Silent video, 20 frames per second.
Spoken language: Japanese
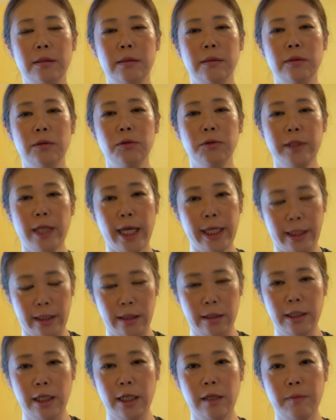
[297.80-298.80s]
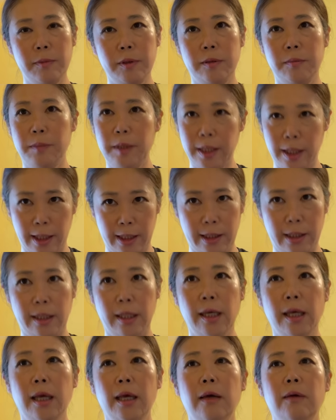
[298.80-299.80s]
のないテレビ見な
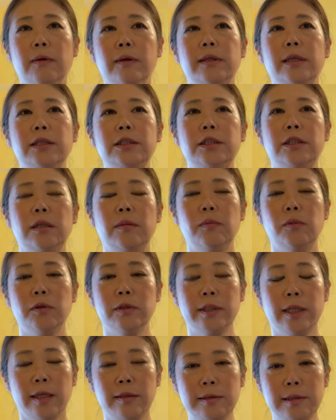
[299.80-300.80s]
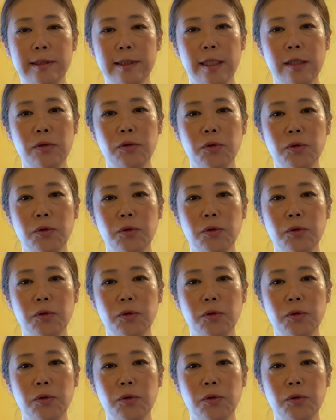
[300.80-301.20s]
い私でもたくさん